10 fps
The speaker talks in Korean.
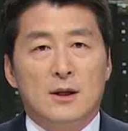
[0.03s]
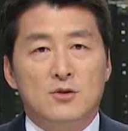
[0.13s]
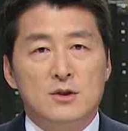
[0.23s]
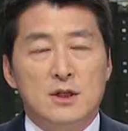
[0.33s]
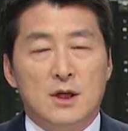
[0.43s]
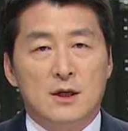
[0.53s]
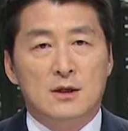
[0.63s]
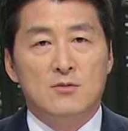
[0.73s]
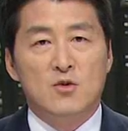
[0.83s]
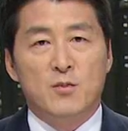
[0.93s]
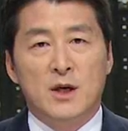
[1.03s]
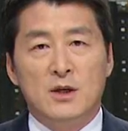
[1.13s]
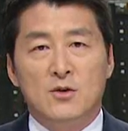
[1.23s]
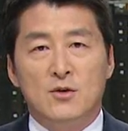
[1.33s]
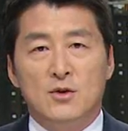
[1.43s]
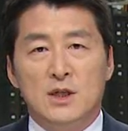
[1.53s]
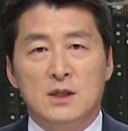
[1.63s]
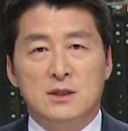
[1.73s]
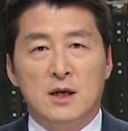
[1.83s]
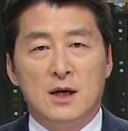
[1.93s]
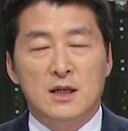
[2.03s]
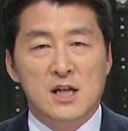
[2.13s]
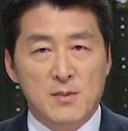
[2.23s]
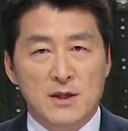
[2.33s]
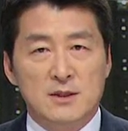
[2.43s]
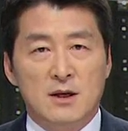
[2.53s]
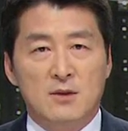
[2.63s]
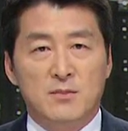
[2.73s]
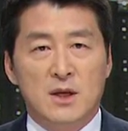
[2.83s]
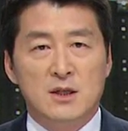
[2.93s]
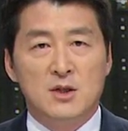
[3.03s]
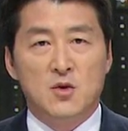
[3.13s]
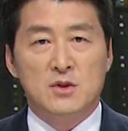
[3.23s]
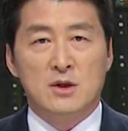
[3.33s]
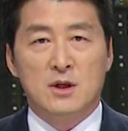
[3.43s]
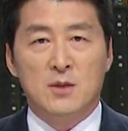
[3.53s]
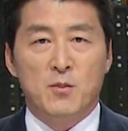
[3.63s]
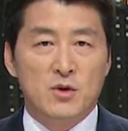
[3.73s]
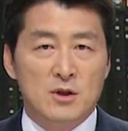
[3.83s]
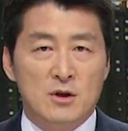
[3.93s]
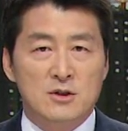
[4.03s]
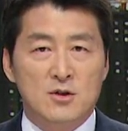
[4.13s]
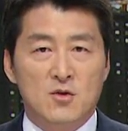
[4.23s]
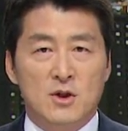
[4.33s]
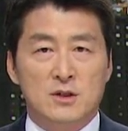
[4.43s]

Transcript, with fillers: 안동시가 경북 바이오 2차 일반 산업단지 조성에 본격적으로